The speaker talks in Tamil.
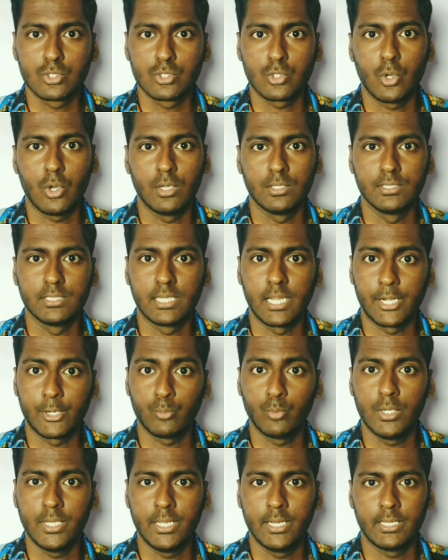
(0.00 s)
சோ அது
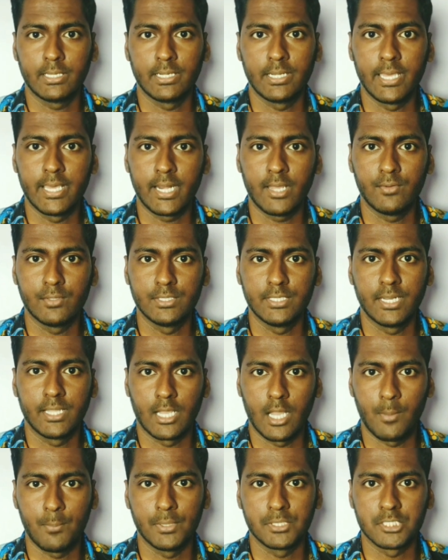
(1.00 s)
கடவுளே எனக்கு நேரம் வந்து
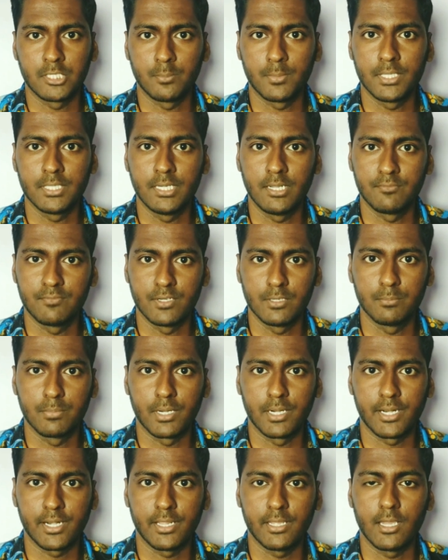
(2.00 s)
என்னை காப்பாத்தின மாதிரி நான் ஃபீல்
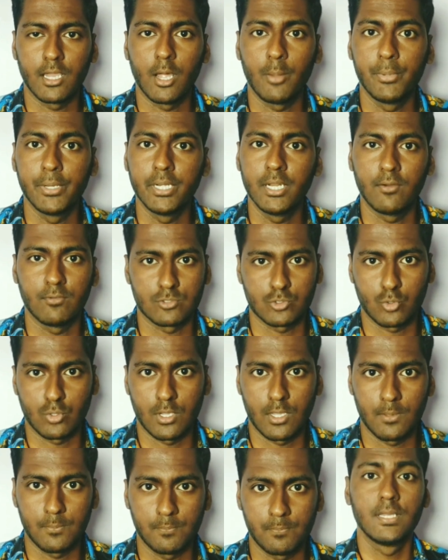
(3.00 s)
பண்றேன் அப்படின்னு அவன்
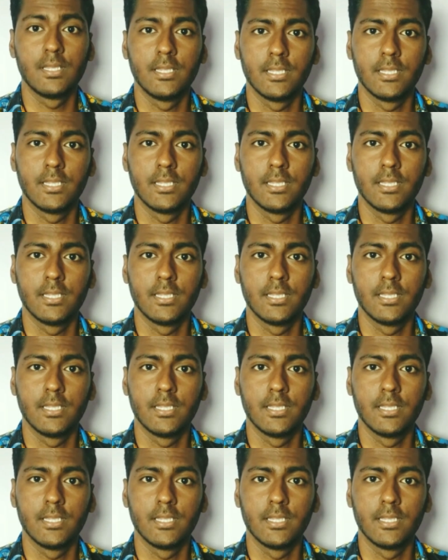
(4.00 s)
சொன்னான்